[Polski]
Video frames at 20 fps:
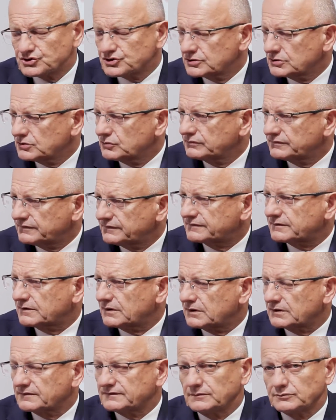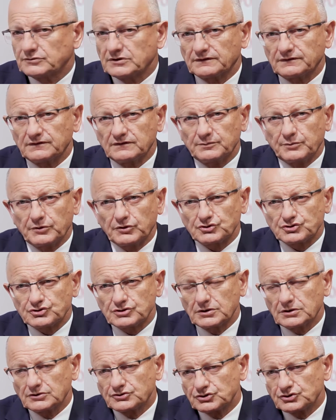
się nie uzyska akceptacji społecznej.